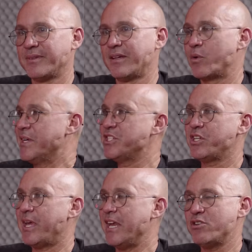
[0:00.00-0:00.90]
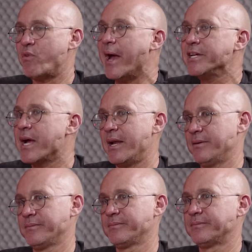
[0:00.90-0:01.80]
Quando a gente quer, a gente faz, cara.
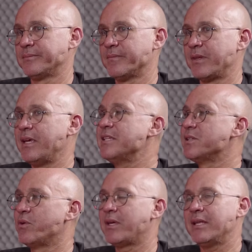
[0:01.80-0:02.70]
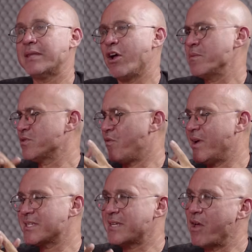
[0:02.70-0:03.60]
E não sei o quê, tá começando a
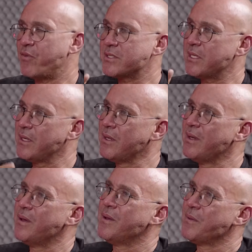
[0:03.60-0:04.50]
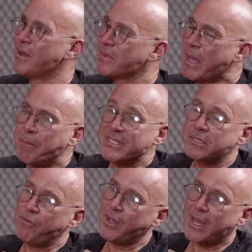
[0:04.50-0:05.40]
conversar. Tá pacificado, falei, né? Tá
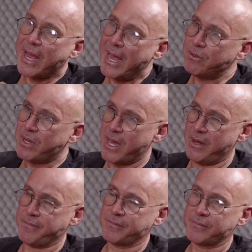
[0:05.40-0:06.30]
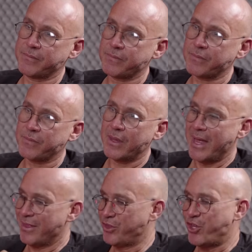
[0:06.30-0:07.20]
pacificado, cara.
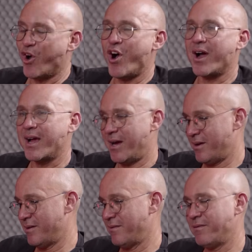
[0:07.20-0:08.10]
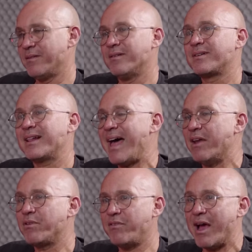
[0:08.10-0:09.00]
Droga. Claro
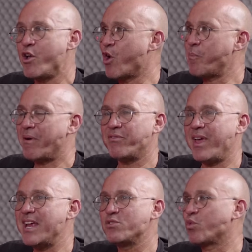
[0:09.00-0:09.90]
que vem, a Europa vende,